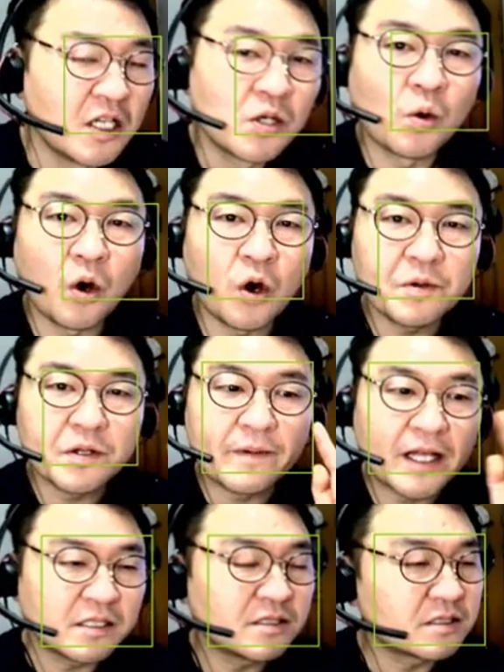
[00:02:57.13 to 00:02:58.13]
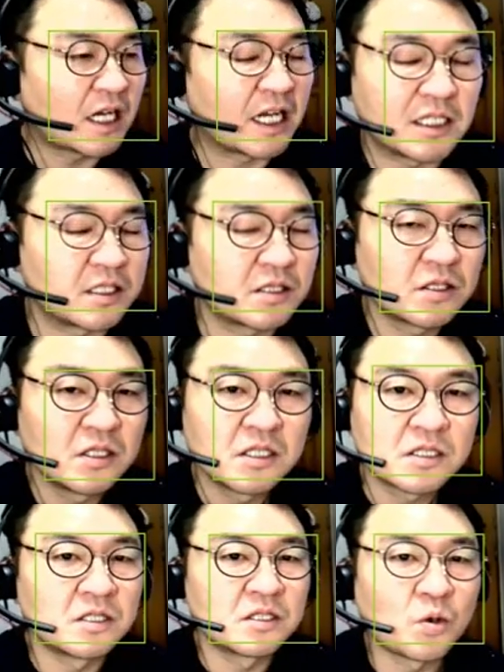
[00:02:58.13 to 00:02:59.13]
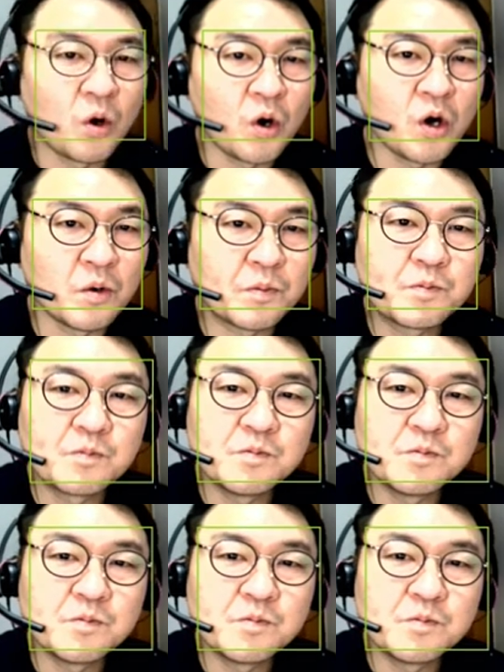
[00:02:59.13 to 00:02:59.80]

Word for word: 공업 일반, 공업